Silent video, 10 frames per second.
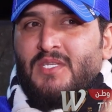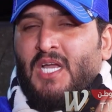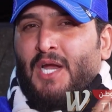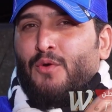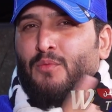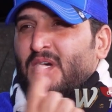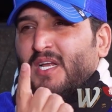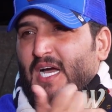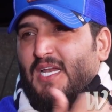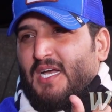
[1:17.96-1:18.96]
يعني ومن
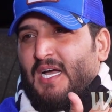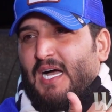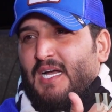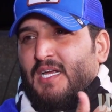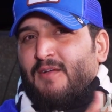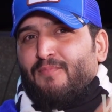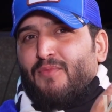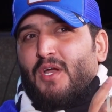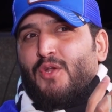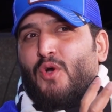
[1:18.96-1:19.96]
خلال لقاءات
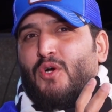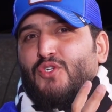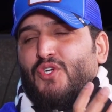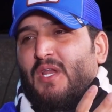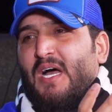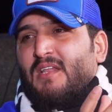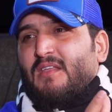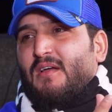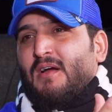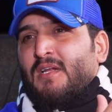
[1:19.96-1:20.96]
انه اكو شغلات
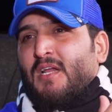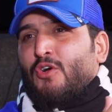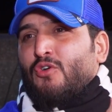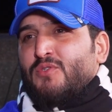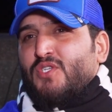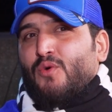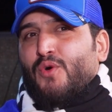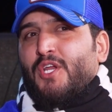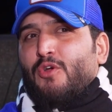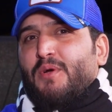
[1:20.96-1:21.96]
اكو
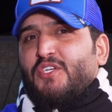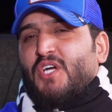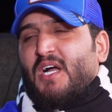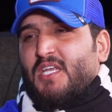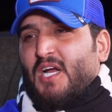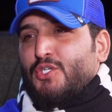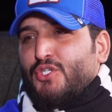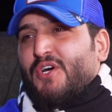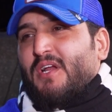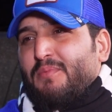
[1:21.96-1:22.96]
مصورين وبيجات يعني
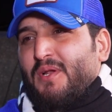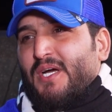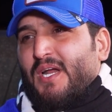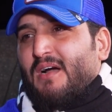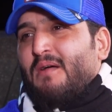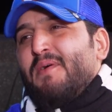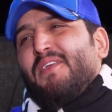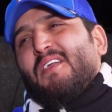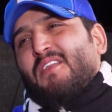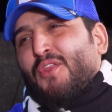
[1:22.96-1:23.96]
شهرت بالعراق ما
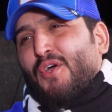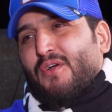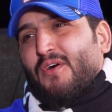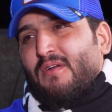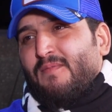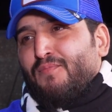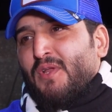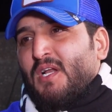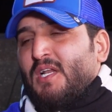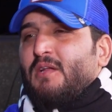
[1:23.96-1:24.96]
اريد تنذكر
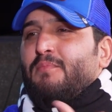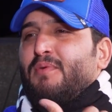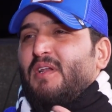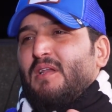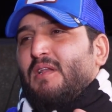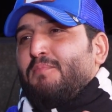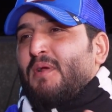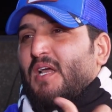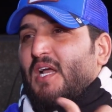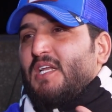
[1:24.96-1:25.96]
لان بال
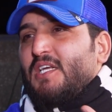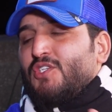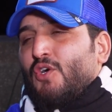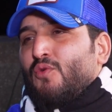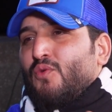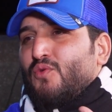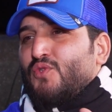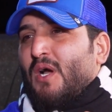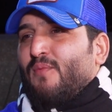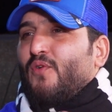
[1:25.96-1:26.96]
بالخليج او
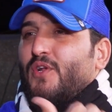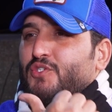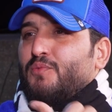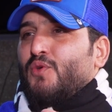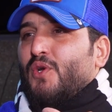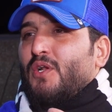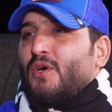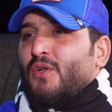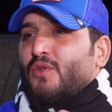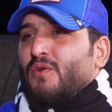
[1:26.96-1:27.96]
شافونا جمهور
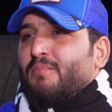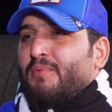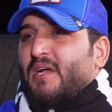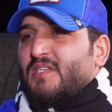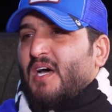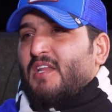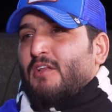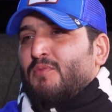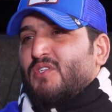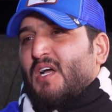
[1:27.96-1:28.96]
الاردن خساره إيه.
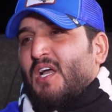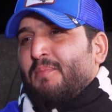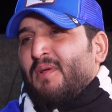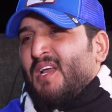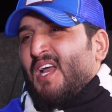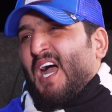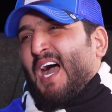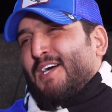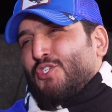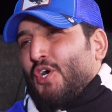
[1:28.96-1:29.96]
المنتخب
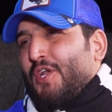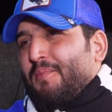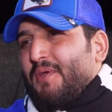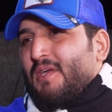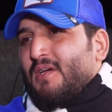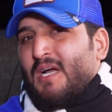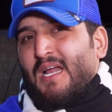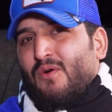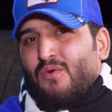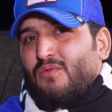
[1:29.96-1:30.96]
حاكونا به
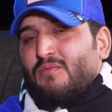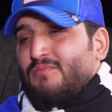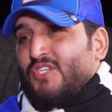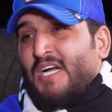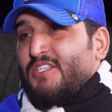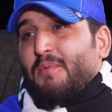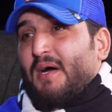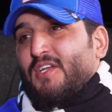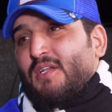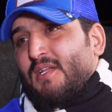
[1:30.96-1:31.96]
قالوا ايش عجب هذا